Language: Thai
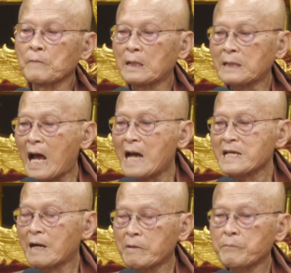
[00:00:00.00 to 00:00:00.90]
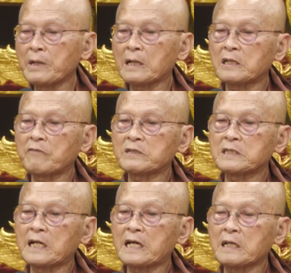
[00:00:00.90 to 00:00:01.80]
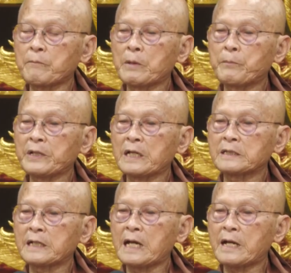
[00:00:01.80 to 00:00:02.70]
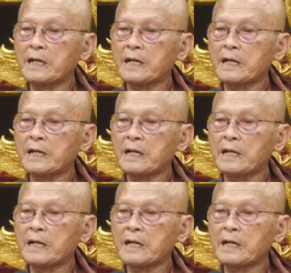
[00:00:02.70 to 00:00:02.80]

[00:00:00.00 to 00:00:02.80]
ถ้ายังไม่มีอธิวัจนะยังไม่มีพยัญชนะ